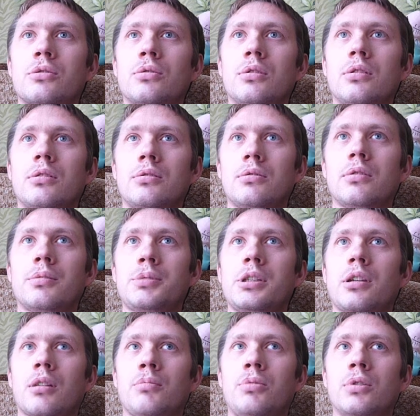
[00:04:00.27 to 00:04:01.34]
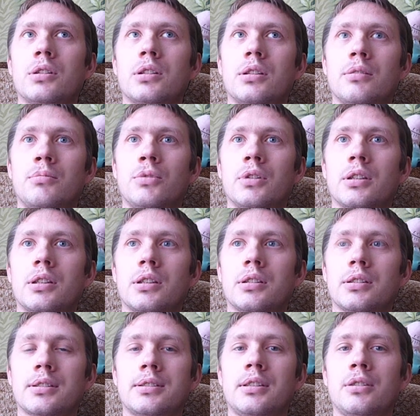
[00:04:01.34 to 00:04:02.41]
что, ну, вообще работа
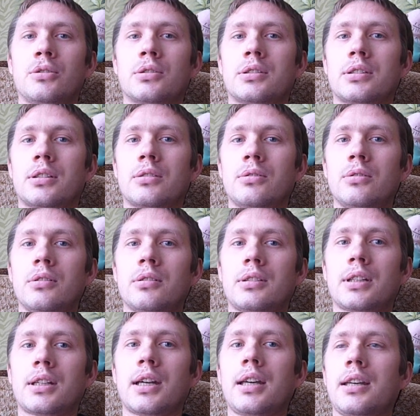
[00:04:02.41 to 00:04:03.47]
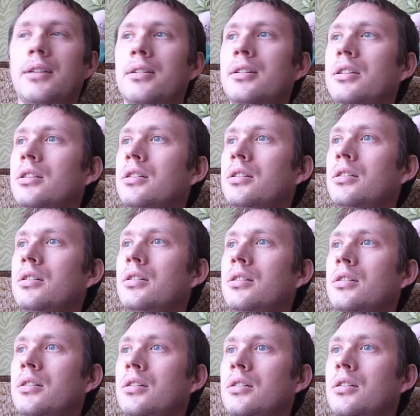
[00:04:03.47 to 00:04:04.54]
мойки издается такое, такая,
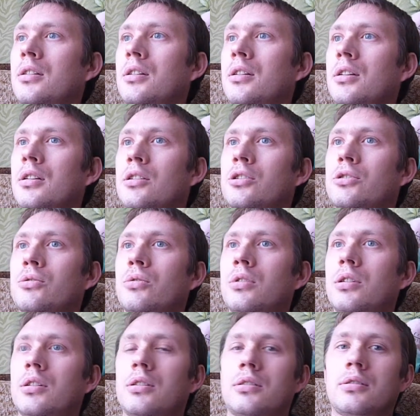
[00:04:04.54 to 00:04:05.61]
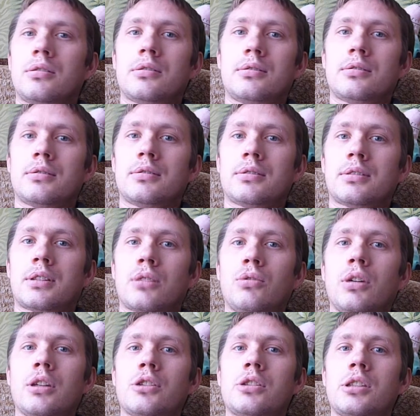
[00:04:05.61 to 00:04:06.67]
что
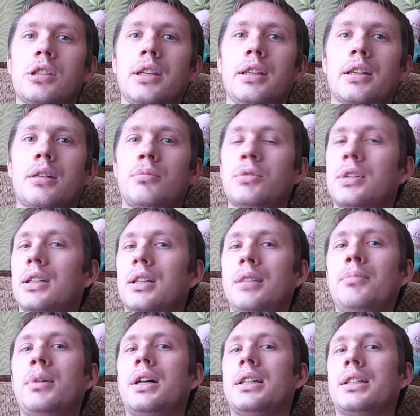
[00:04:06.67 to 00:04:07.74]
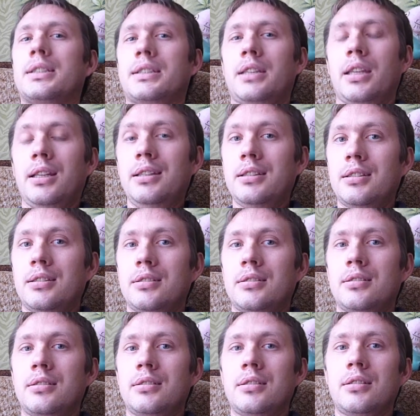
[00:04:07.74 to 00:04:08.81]
такое ощущение, как будто либо она сгорит,
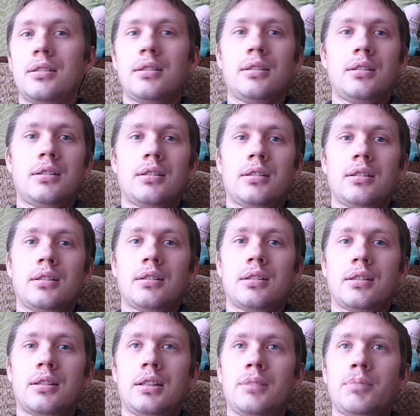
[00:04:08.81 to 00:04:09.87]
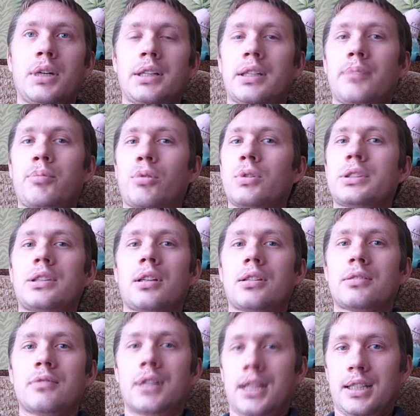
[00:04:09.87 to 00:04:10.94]
либо она просто
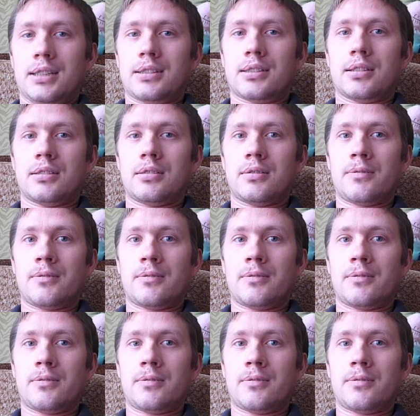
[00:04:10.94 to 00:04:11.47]
развалится.